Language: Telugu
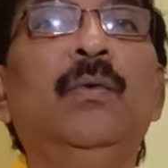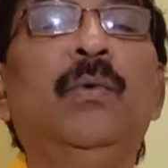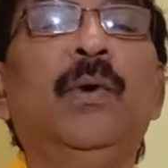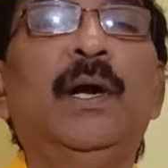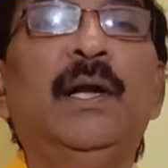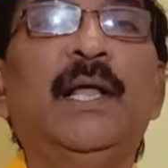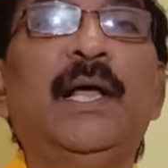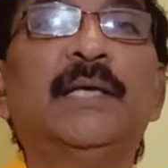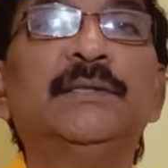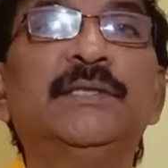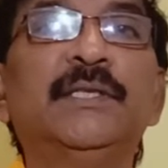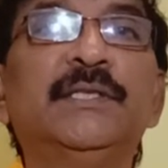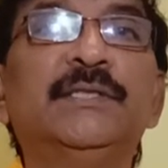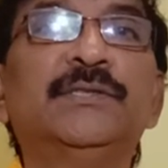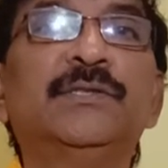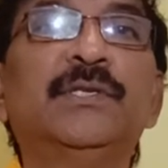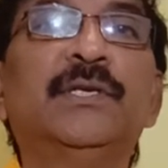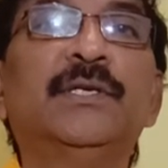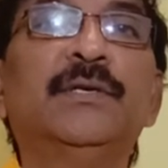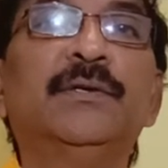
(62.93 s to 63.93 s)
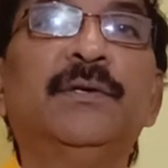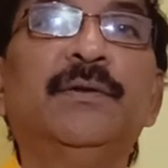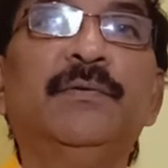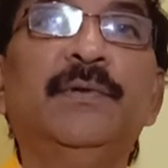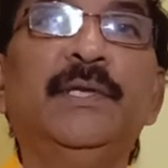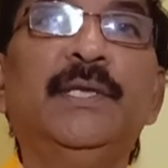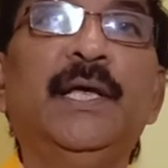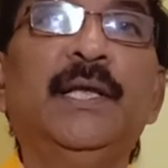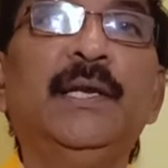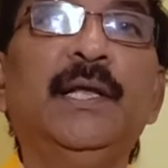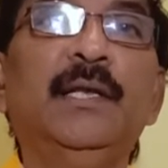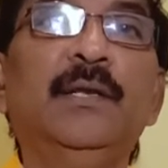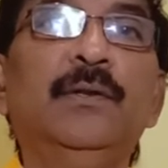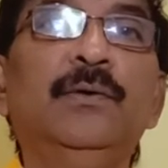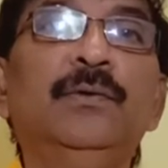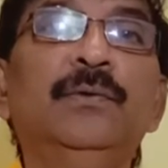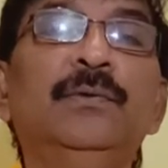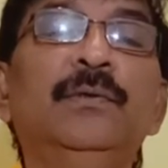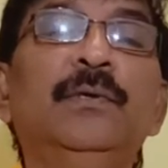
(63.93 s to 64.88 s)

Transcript: వాళ్ళు ఆచరిస్తున్నటువంటి విధానాలు